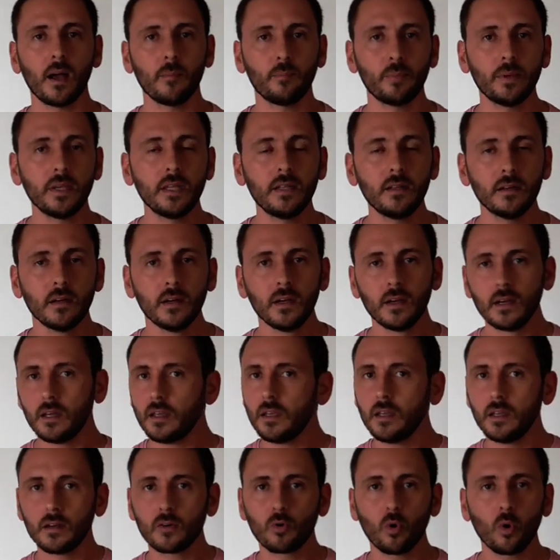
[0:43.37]
rapides
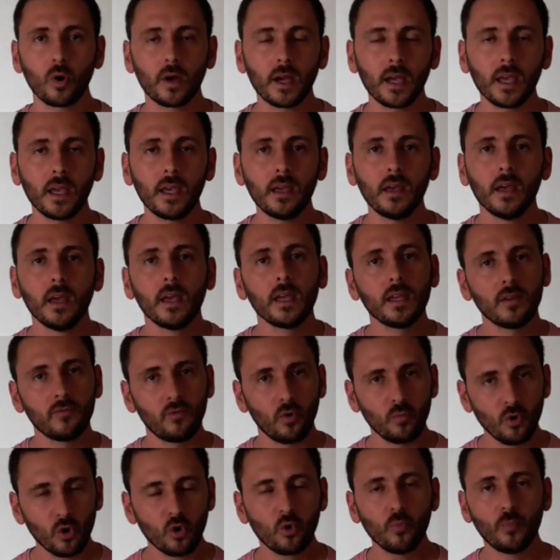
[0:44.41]
et concrets,
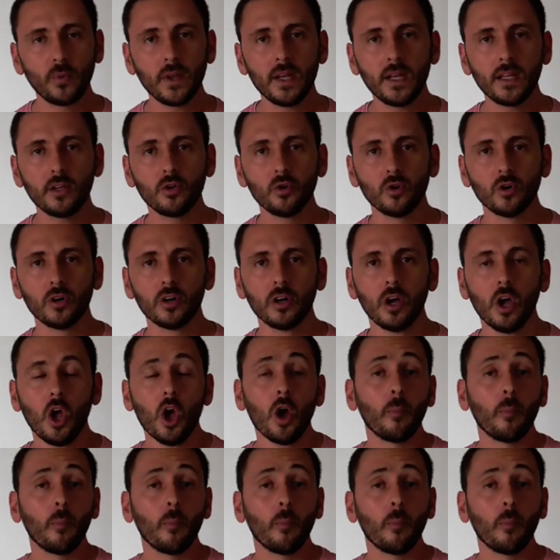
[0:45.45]
il vaut mieux coupler les deux.